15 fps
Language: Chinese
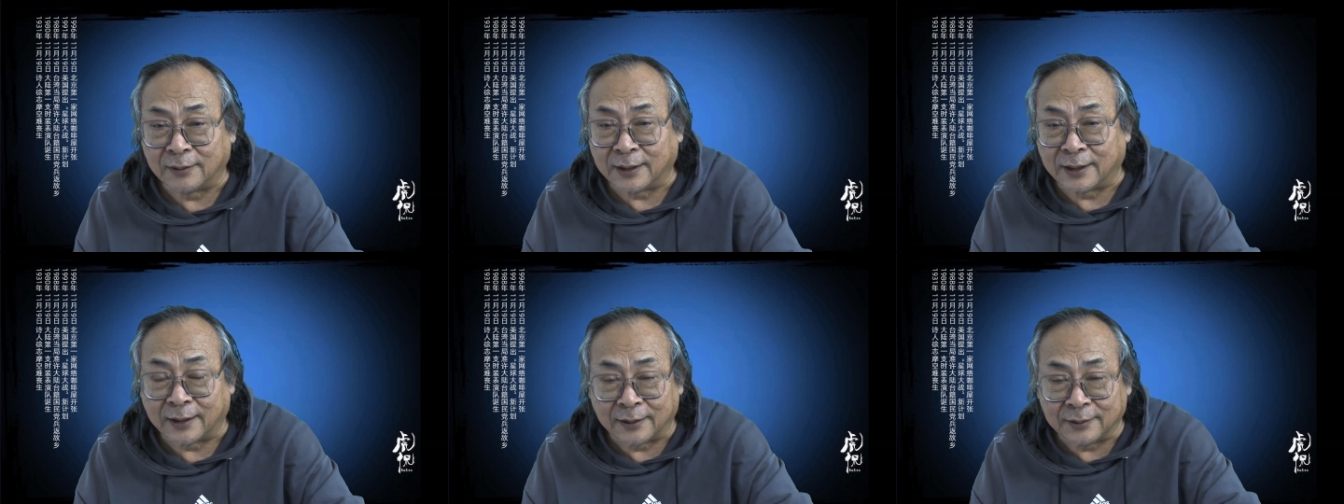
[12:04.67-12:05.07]

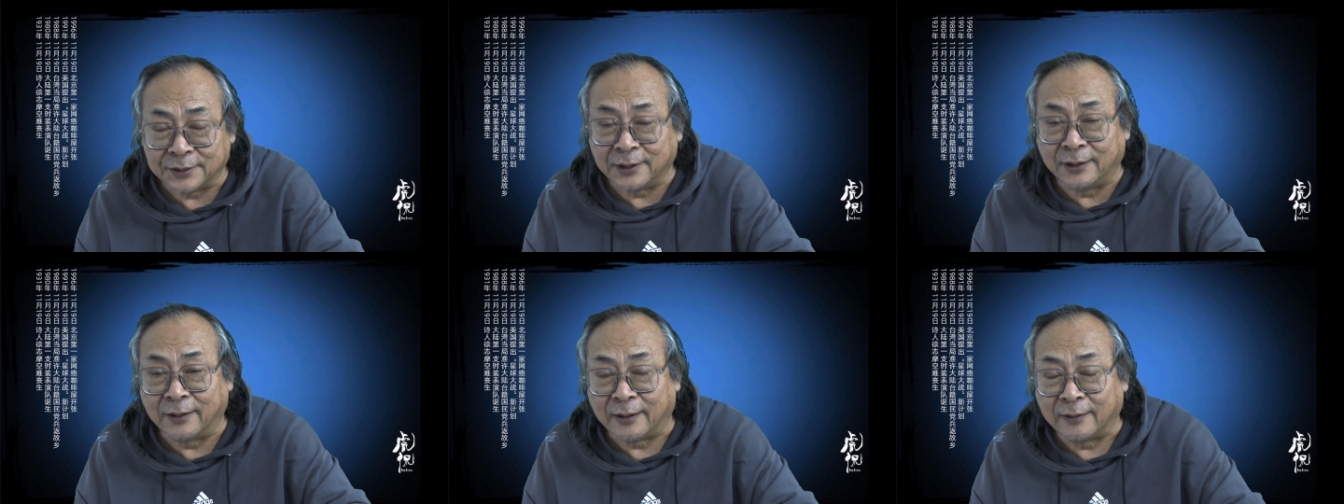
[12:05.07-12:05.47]
哎，
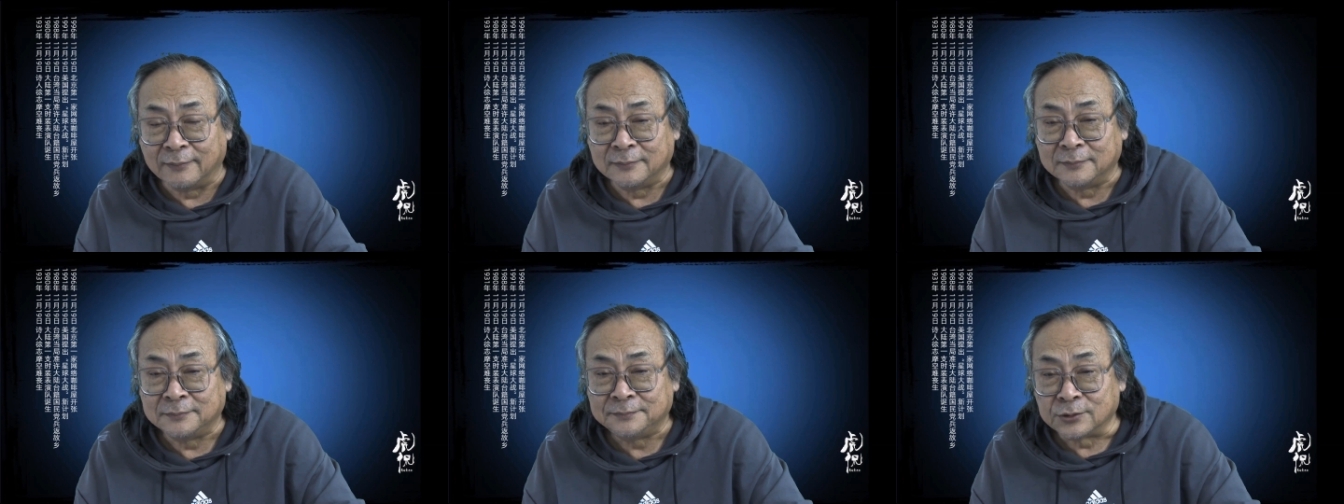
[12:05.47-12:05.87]
印了。
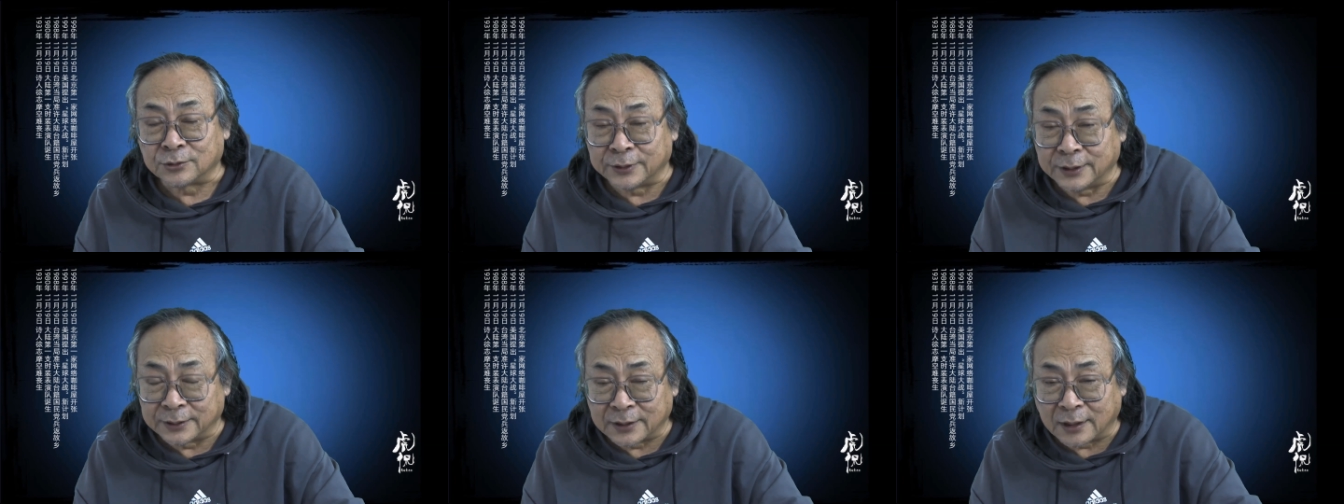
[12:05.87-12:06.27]

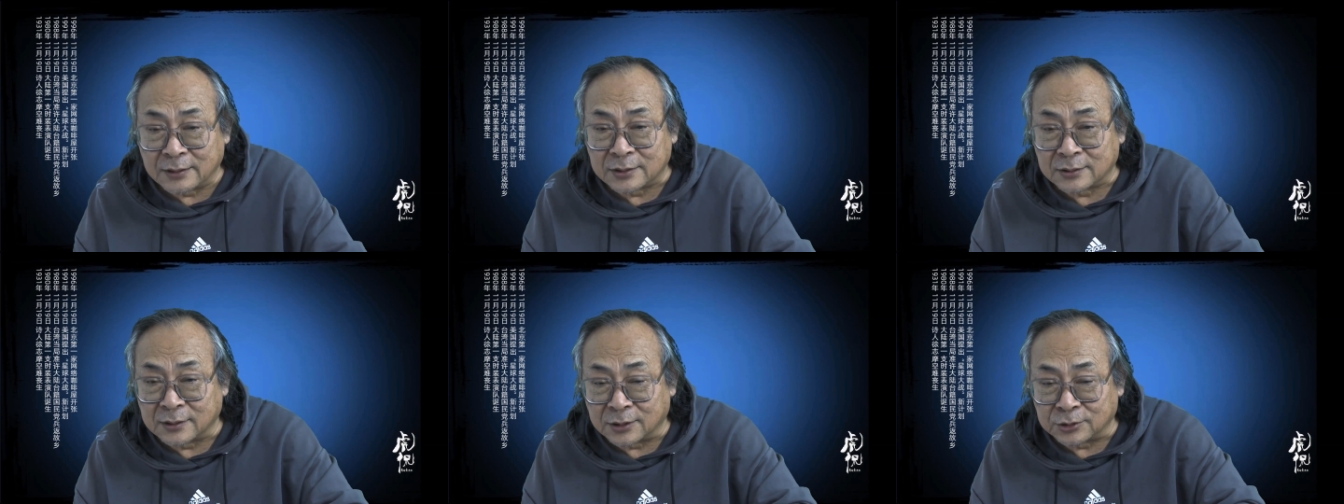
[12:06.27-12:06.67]
所以
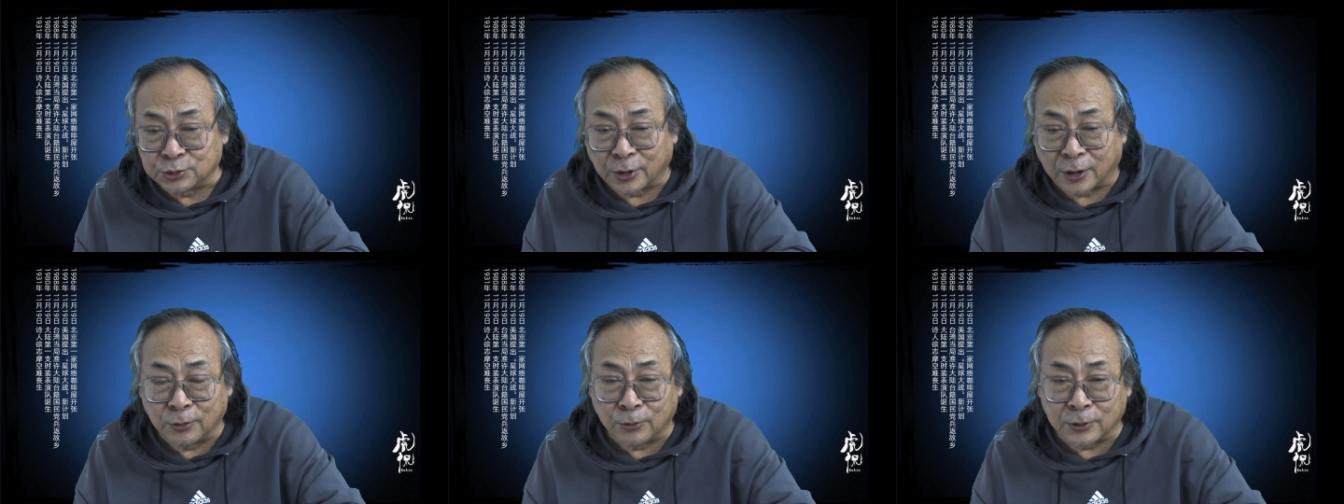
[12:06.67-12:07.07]
当时呢，
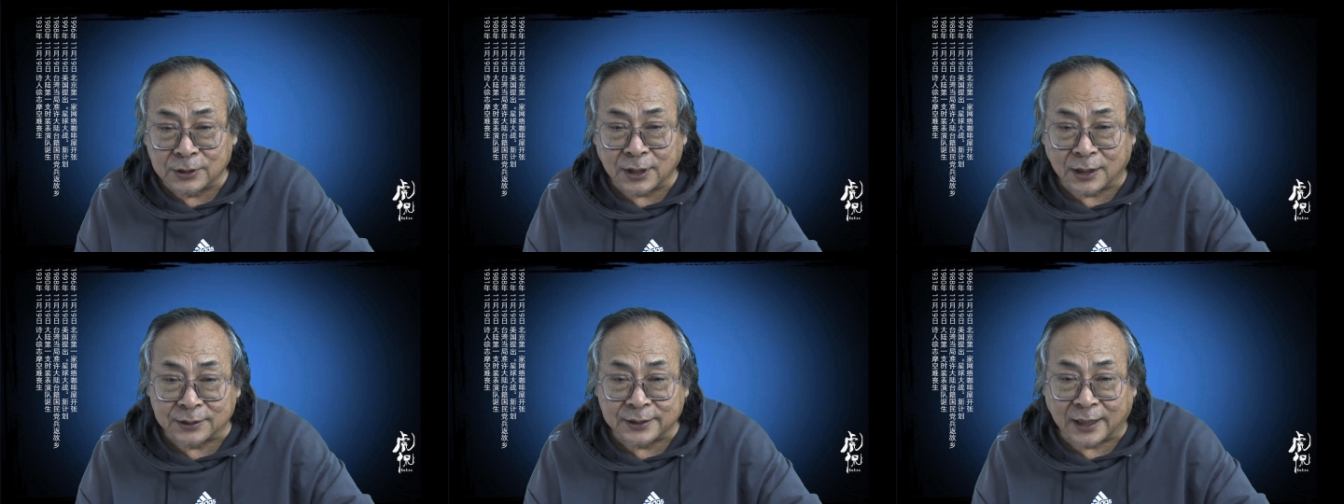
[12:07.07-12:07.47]
全国
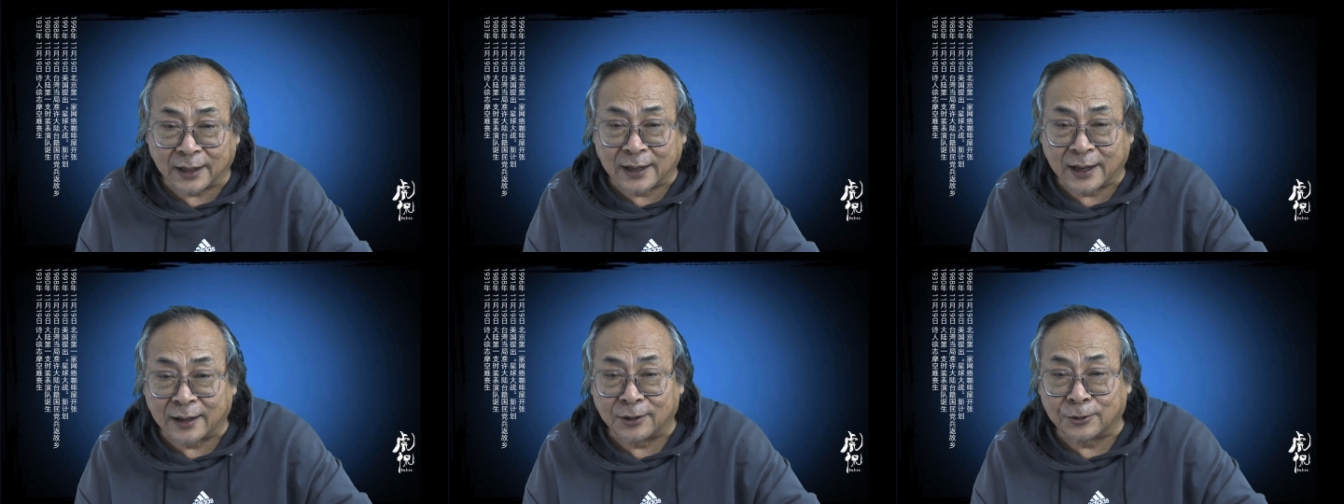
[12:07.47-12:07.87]
上下
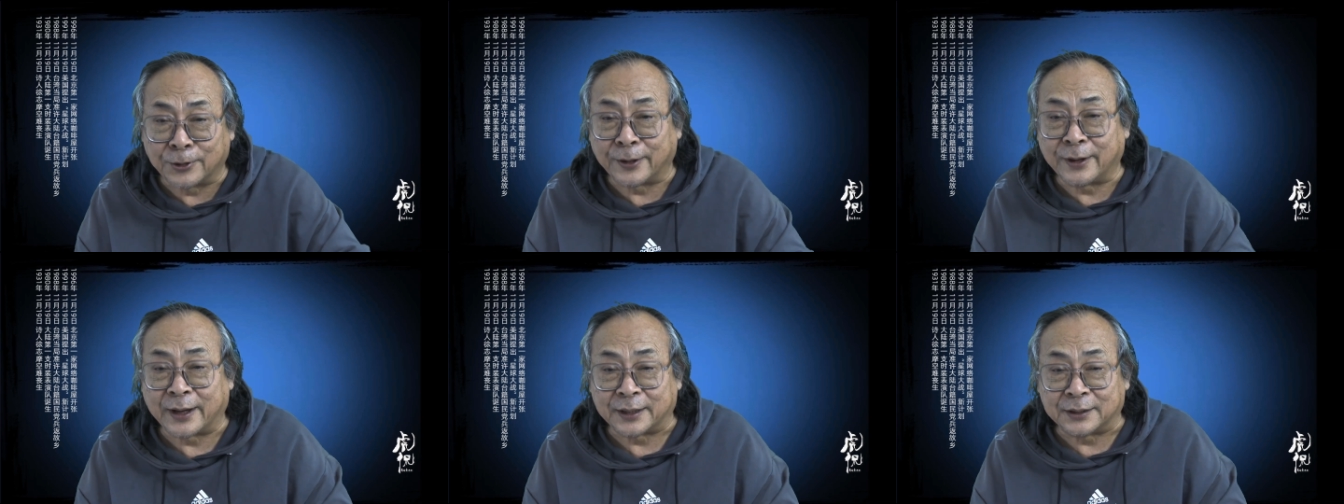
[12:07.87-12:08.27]
看《
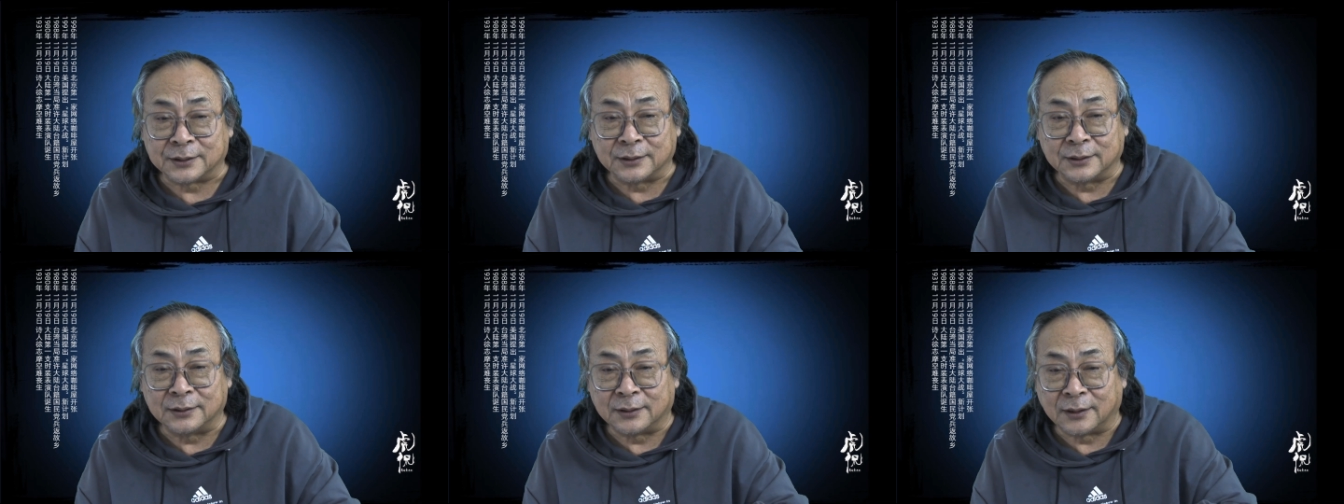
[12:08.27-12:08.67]
欧阳海
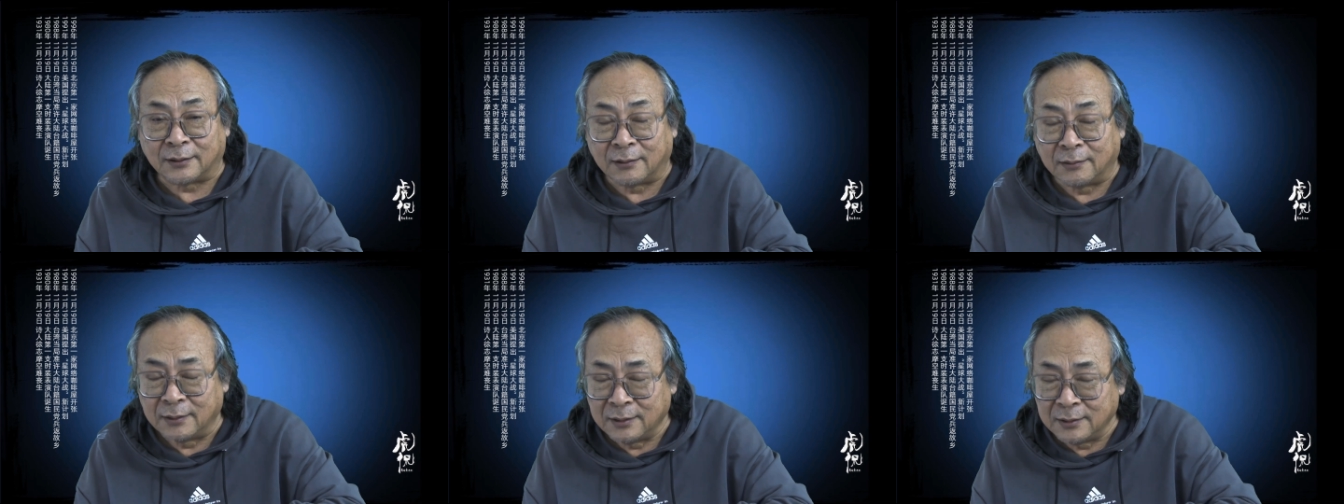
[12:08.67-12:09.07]
之歌》
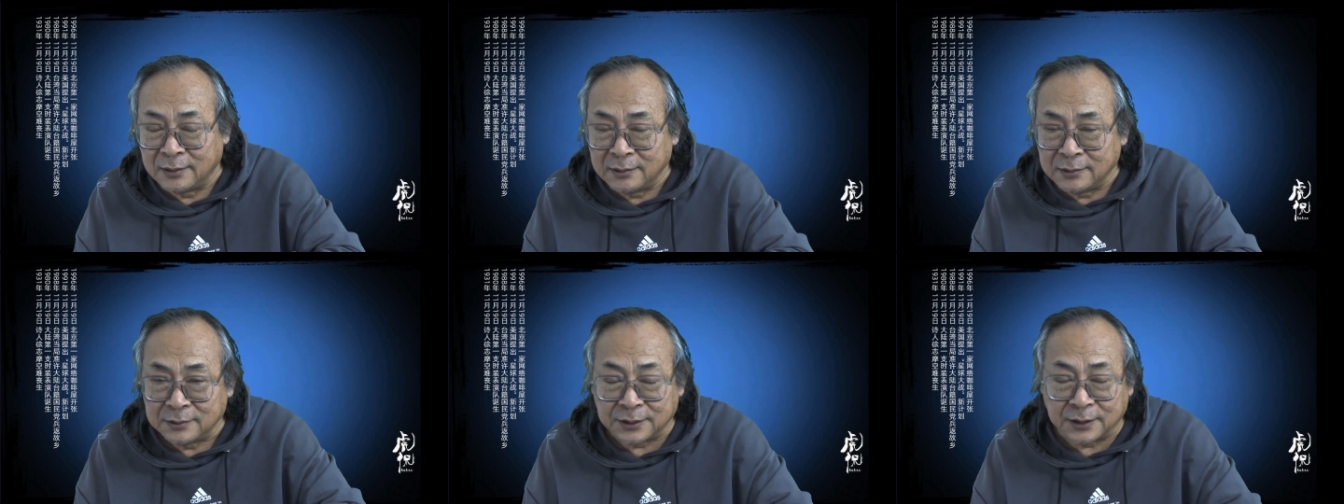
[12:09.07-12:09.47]
哦，
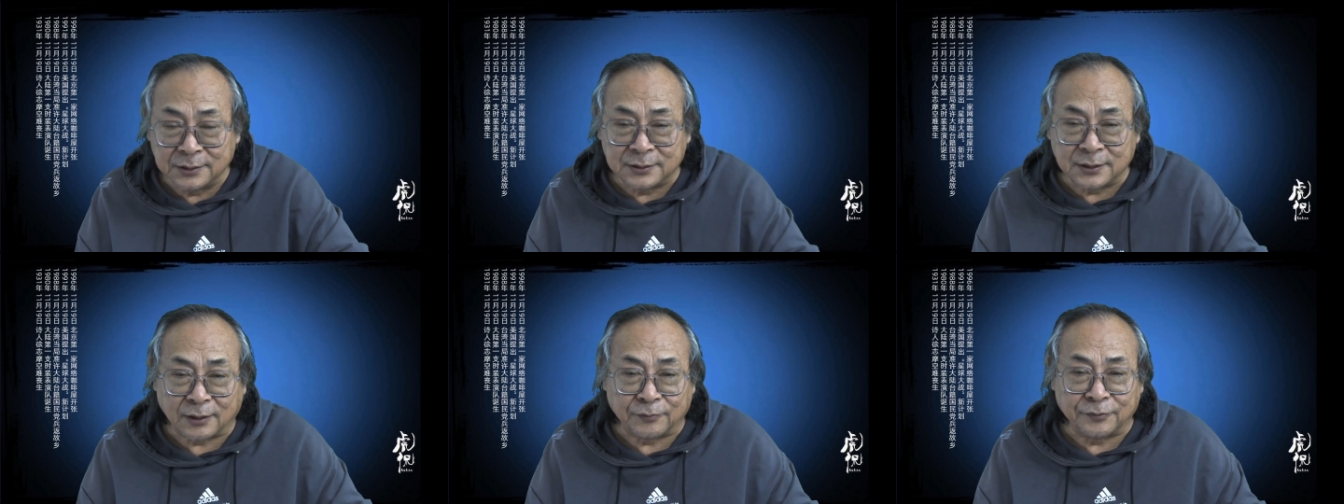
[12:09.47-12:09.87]

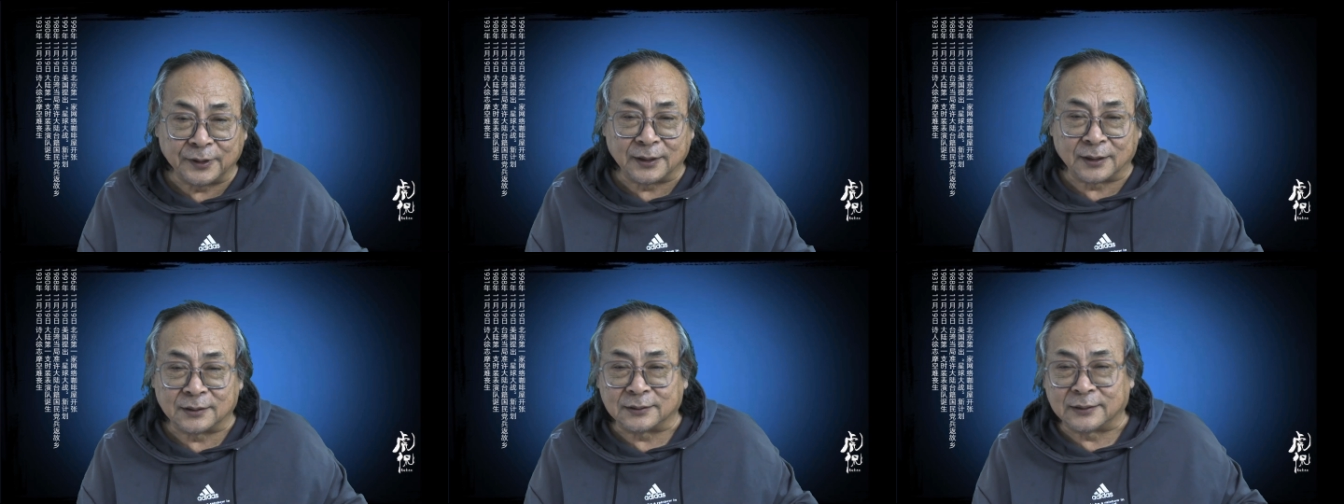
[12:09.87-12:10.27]
影响
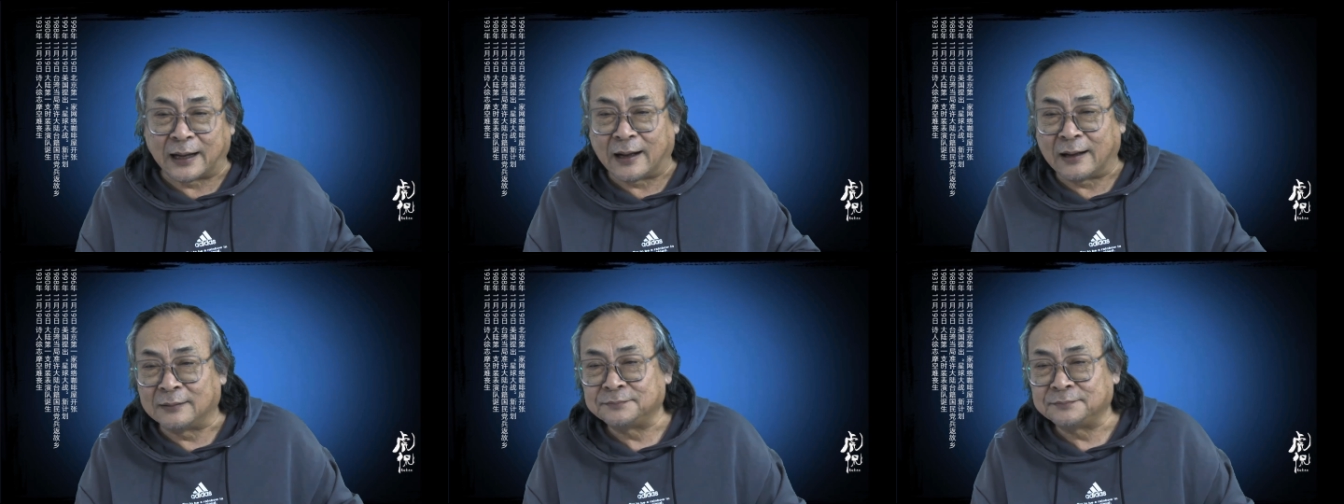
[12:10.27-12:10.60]
非常之大。